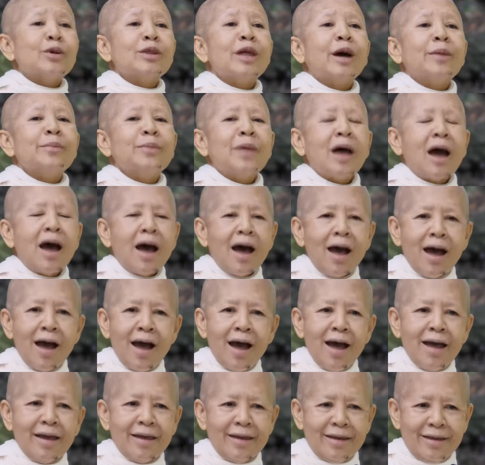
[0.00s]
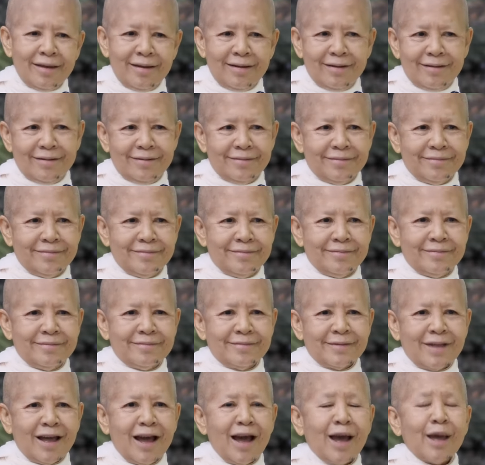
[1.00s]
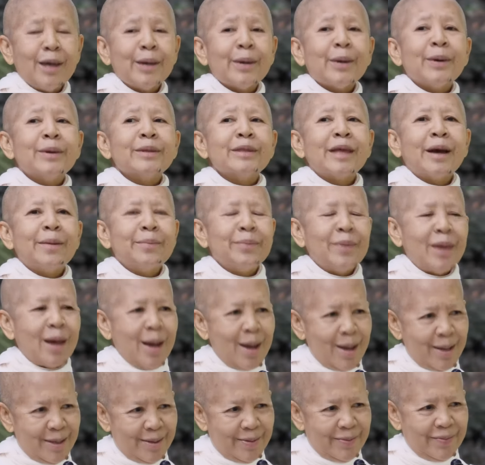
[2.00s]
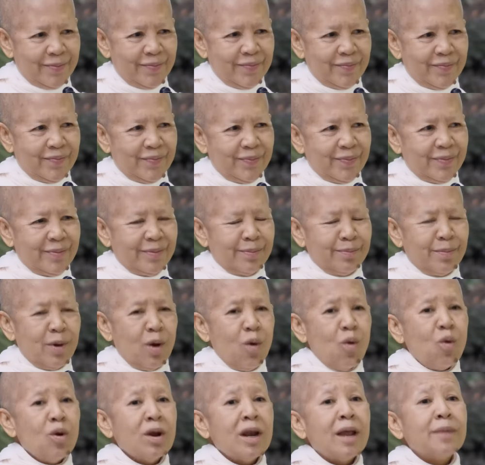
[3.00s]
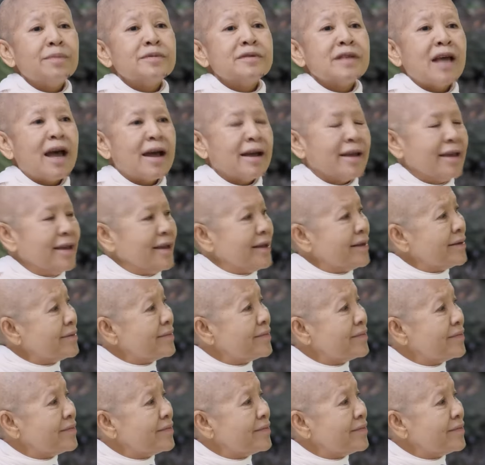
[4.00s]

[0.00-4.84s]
ก็ทำได้ใครก็ทำได้พระองค์รับสั่งเอง